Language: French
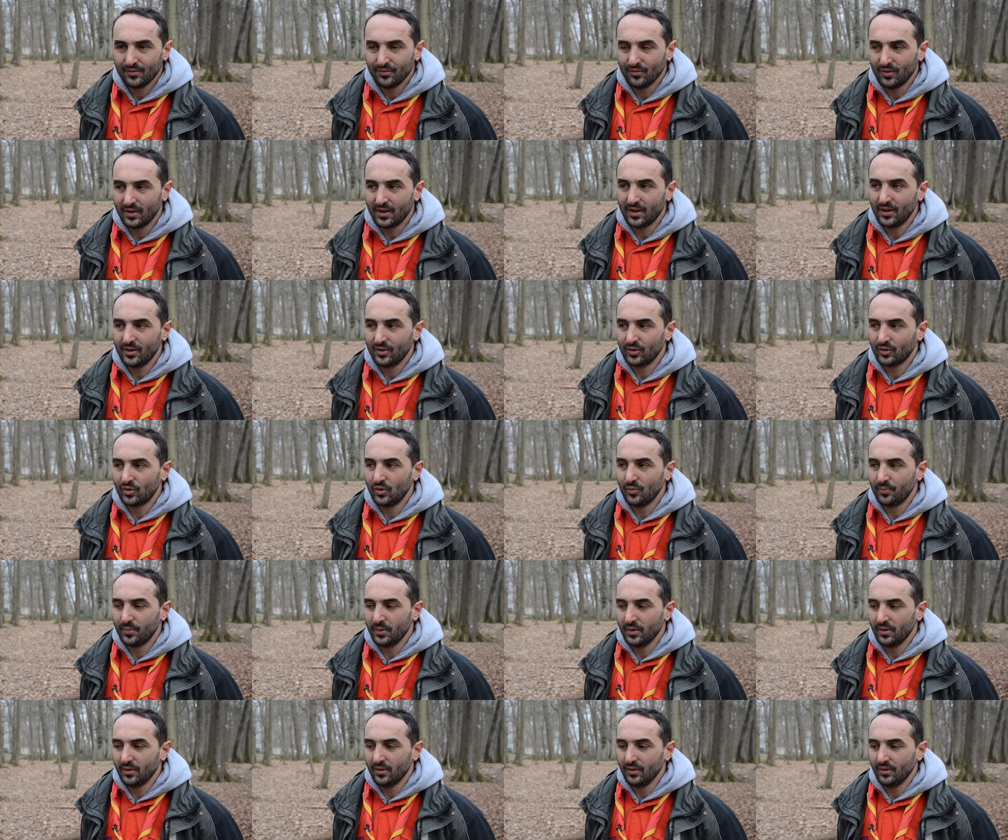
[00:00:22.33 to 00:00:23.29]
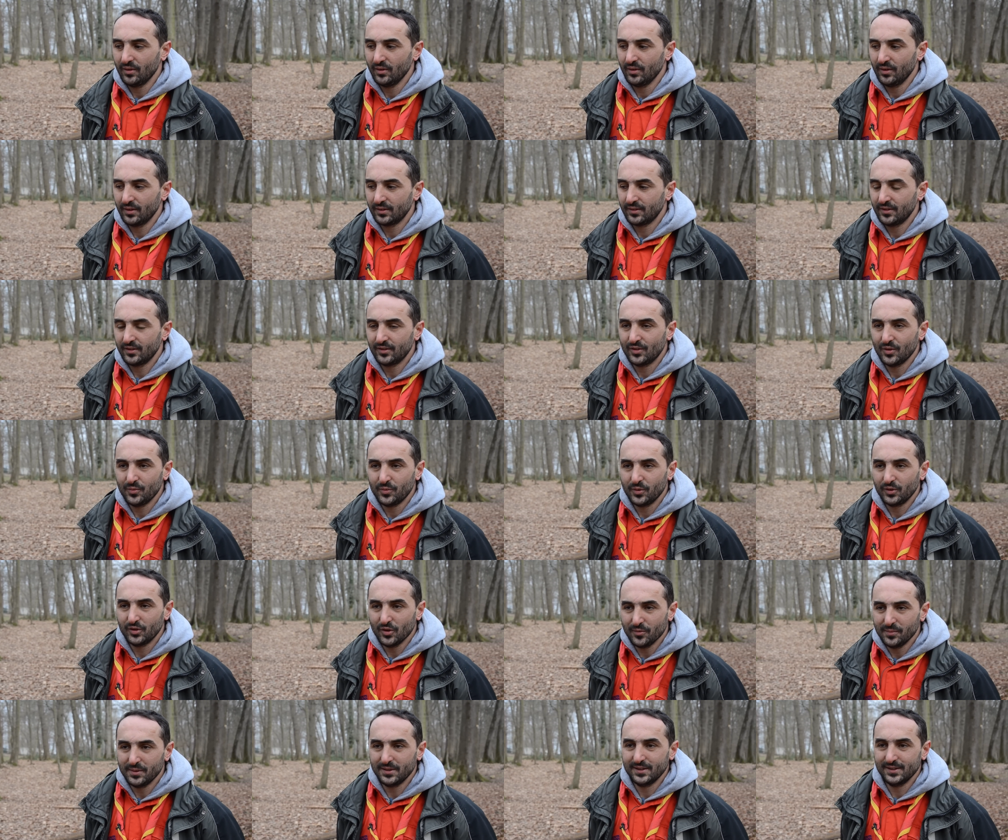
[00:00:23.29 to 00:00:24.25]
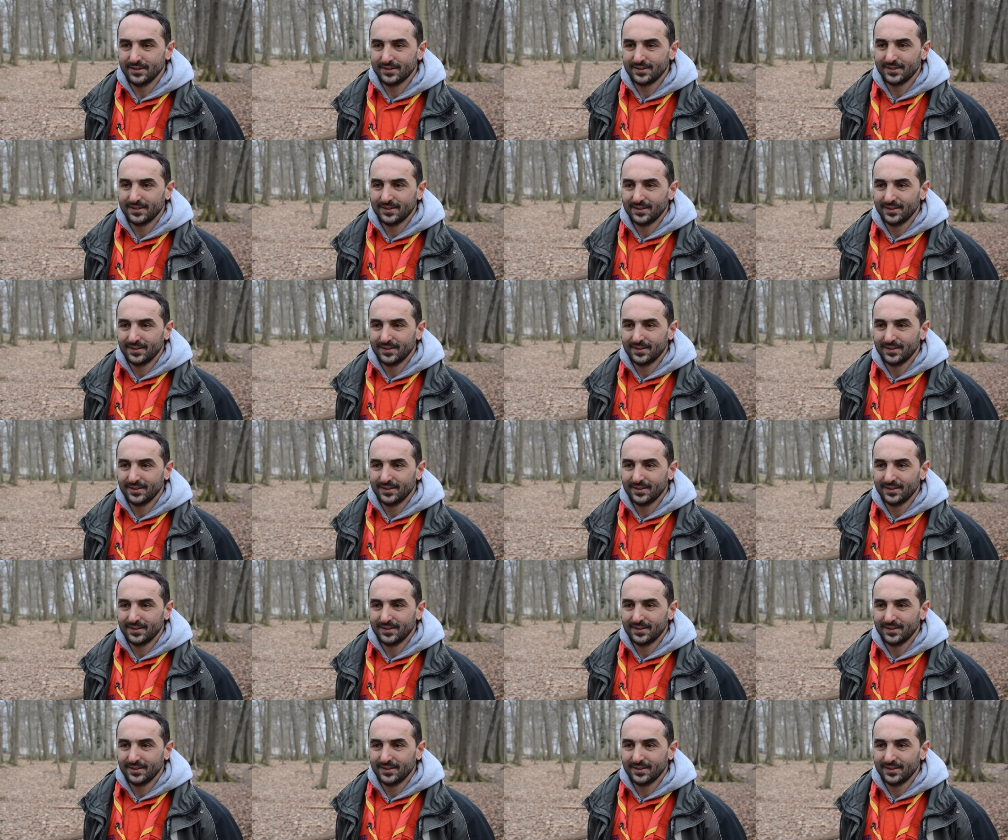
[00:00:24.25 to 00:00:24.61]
Voilà, le groupe existe depuis 2010.